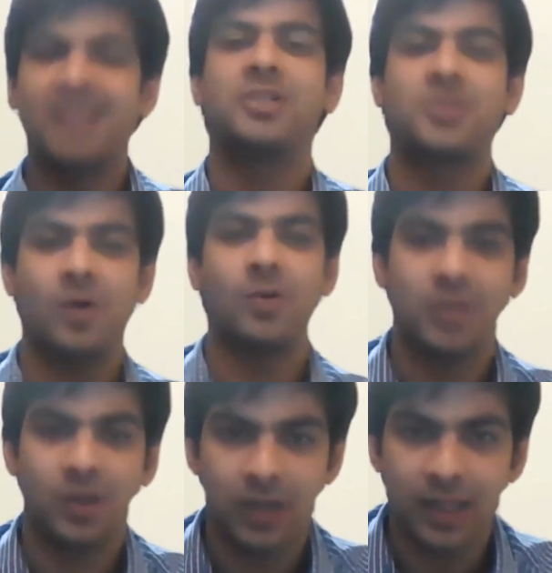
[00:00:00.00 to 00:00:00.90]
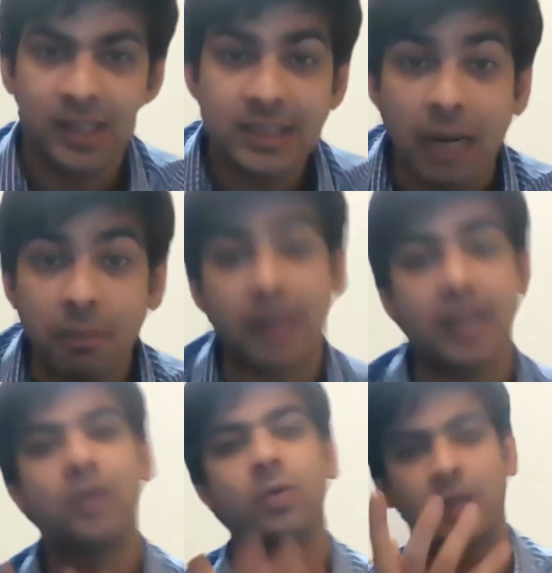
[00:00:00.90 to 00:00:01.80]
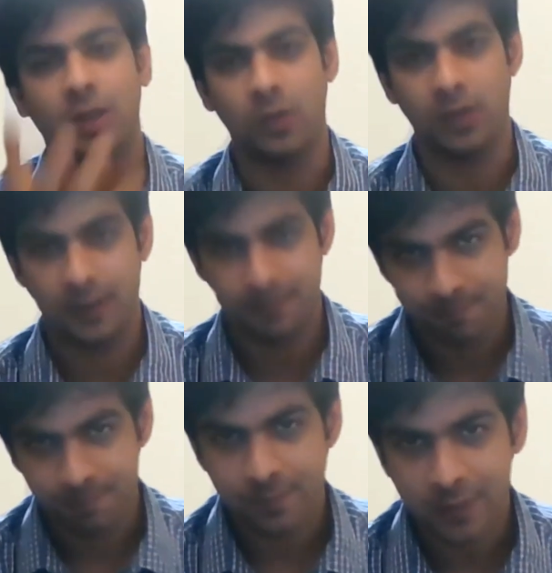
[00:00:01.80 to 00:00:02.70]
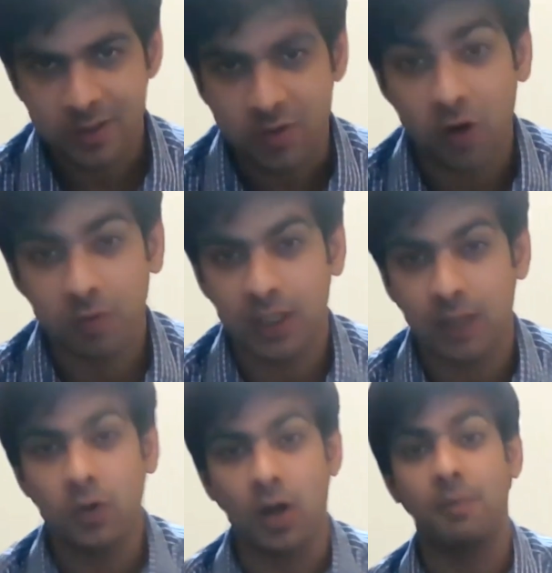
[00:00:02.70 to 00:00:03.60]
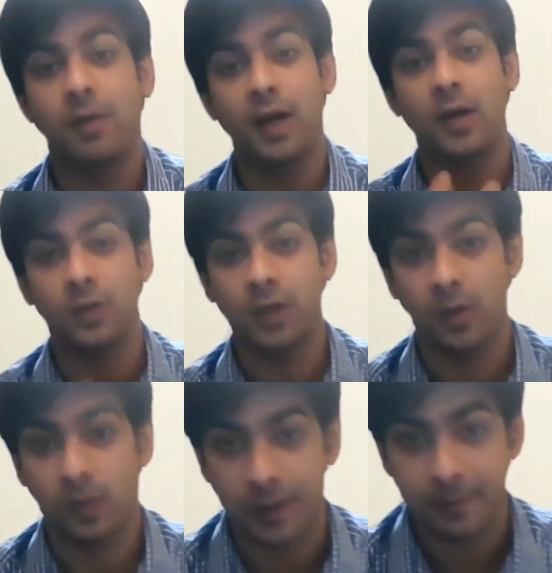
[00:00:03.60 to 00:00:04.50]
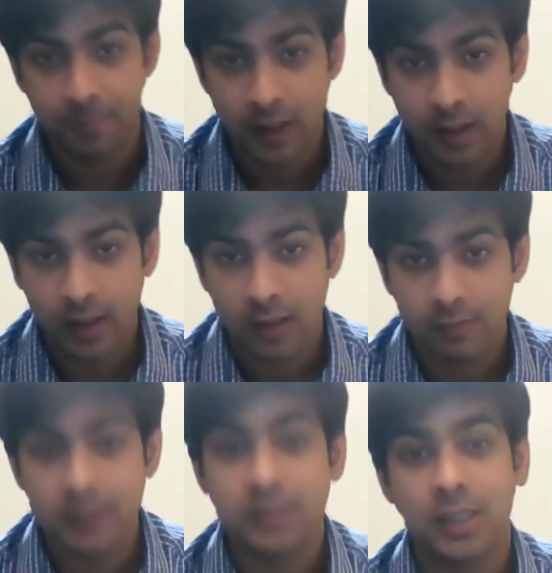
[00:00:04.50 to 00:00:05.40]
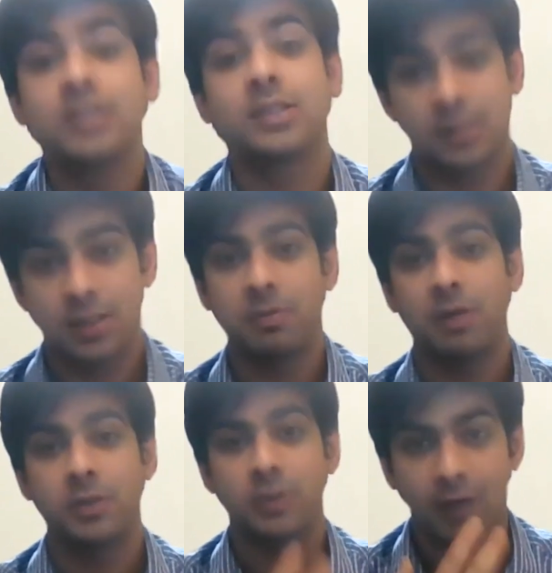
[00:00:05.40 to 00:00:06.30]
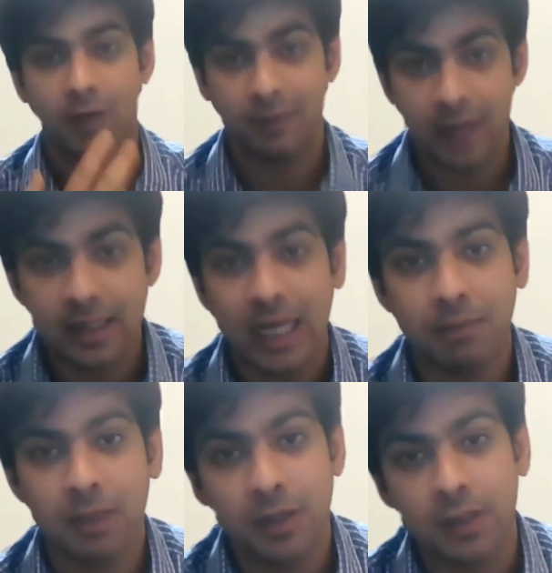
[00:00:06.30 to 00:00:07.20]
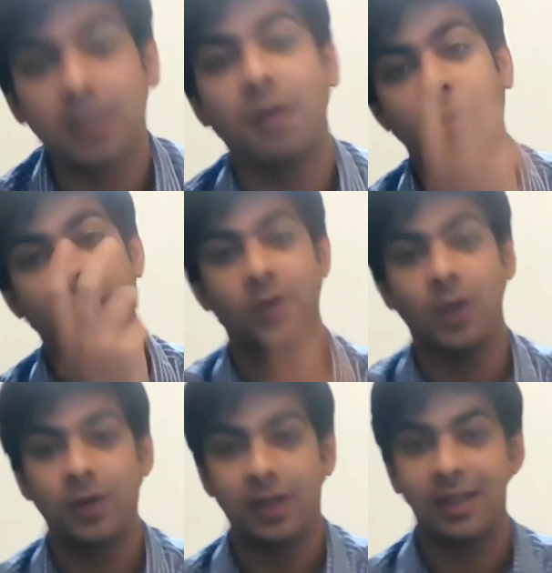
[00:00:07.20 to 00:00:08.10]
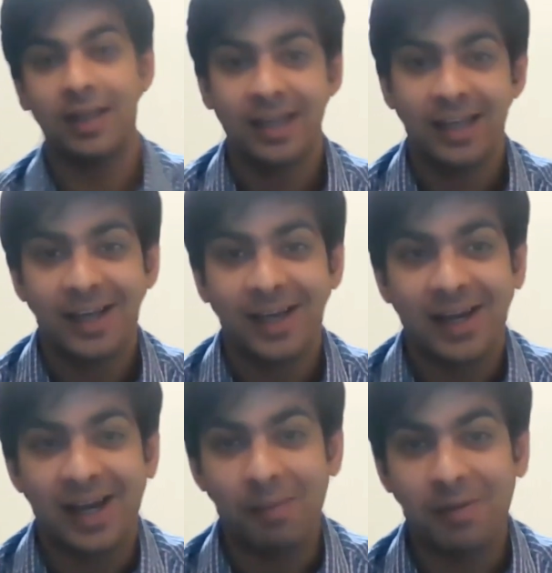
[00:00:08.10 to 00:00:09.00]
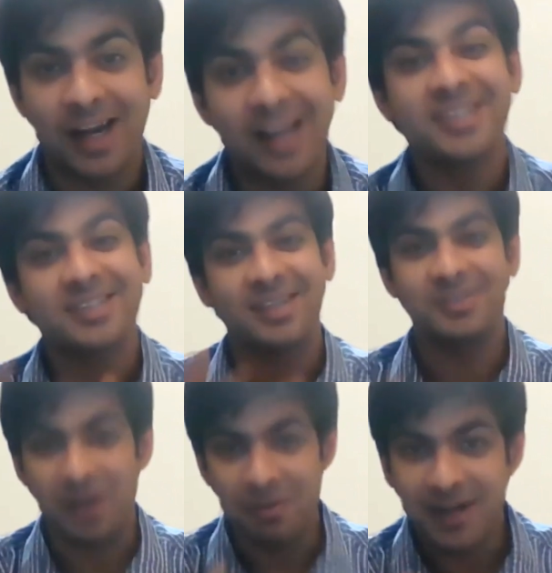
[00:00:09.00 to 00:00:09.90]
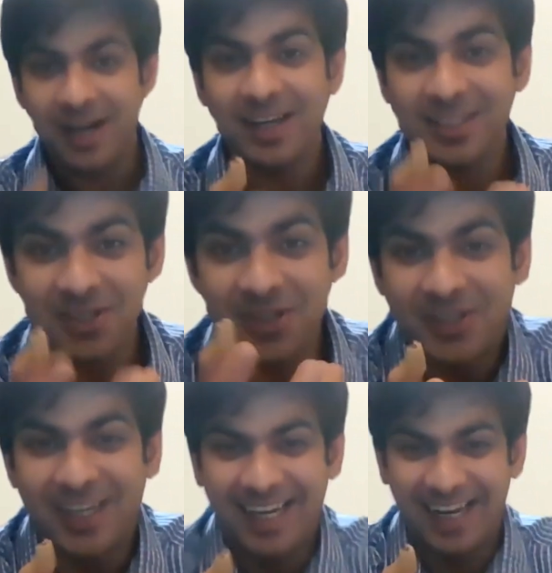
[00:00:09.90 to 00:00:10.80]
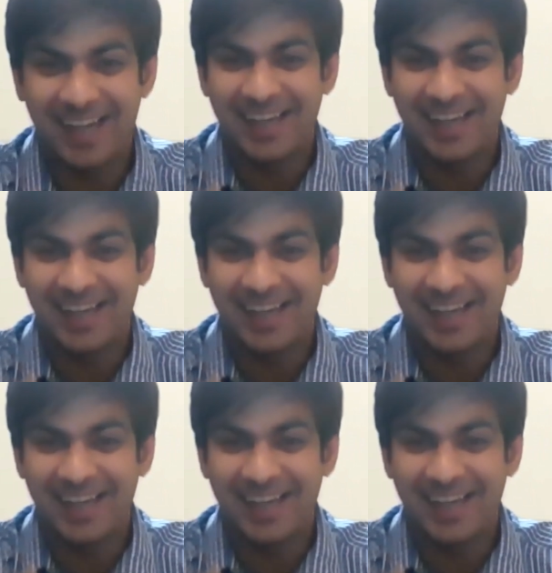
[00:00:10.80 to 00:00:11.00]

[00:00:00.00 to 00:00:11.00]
तो अंदर से स्ट्रांग हो जाओगे अंदर से अपग्रेड होते रहोगे स्ट्रांग भी क्या बोलो अपग्रेड होते रहोगे विच इज द पर्पज ऑफ लाइफ एक टाइम बाद फिर इतने अपग्रेड हो जाओगे कि अपग्रेडेशन जो अपग्रेडेशन होगी